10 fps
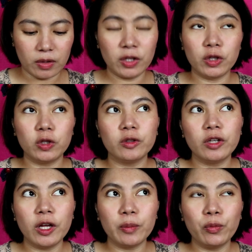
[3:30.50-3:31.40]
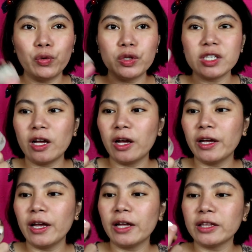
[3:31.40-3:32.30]
And bukod sa
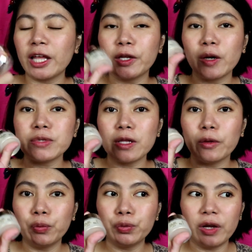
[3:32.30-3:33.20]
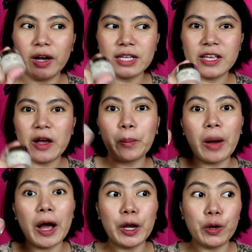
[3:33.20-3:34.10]
kaya 10 grams lang muna kasi ang
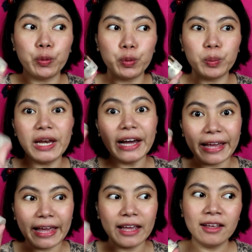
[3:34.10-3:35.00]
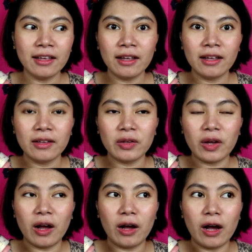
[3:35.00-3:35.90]
mahal nung malaki
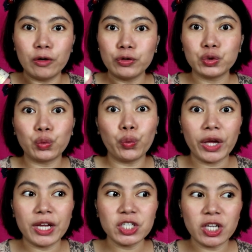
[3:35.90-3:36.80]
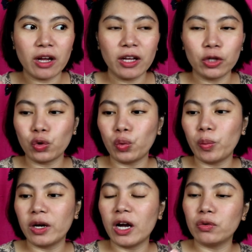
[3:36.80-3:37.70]
uh, halos 2k siya ito
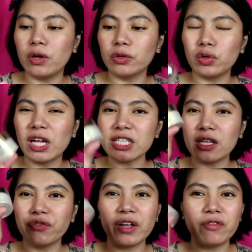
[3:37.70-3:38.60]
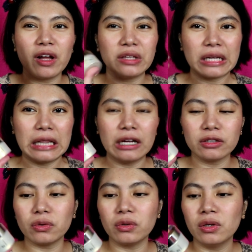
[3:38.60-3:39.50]
magkano lang to less than 500 lang
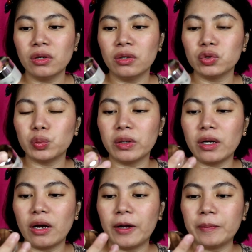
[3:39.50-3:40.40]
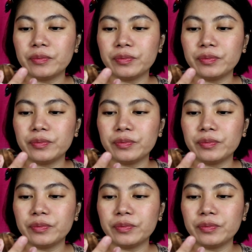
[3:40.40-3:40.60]
to so baga